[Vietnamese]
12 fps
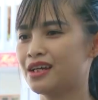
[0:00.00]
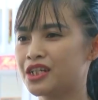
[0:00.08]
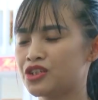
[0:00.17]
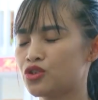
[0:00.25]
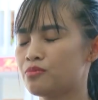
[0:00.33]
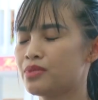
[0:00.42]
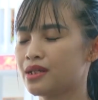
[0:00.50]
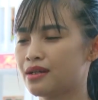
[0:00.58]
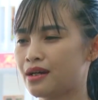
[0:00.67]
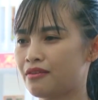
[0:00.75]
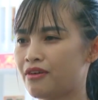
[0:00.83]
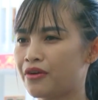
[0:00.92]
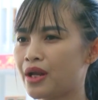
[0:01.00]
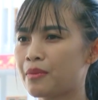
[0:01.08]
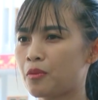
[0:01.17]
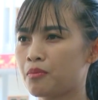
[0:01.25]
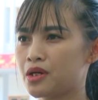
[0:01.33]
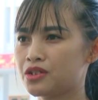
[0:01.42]
Để chuẩn bị vào năm
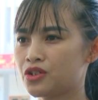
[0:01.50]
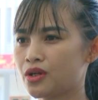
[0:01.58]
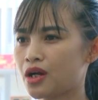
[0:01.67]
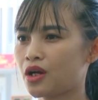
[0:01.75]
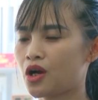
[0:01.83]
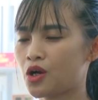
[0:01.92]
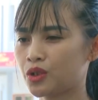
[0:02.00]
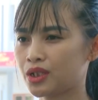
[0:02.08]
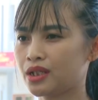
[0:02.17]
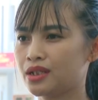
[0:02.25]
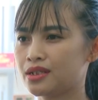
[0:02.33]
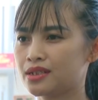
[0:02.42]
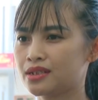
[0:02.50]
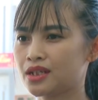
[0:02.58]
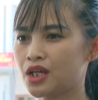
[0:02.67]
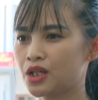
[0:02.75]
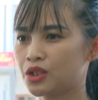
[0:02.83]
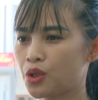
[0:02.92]
học mới cho các con thì
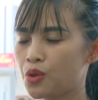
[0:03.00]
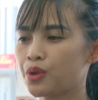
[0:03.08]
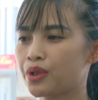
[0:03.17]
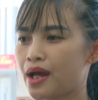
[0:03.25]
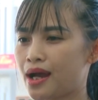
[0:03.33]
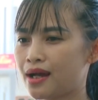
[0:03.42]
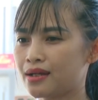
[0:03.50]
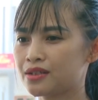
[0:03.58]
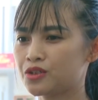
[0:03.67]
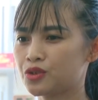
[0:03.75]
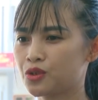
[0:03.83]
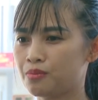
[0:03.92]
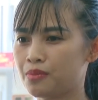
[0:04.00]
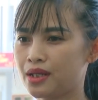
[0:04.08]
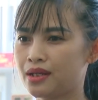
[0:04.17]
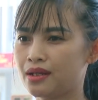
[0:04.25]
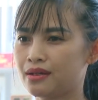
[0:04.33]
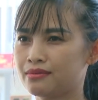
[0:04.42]
tôi đã chuẩn
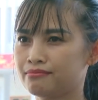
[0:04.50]
bị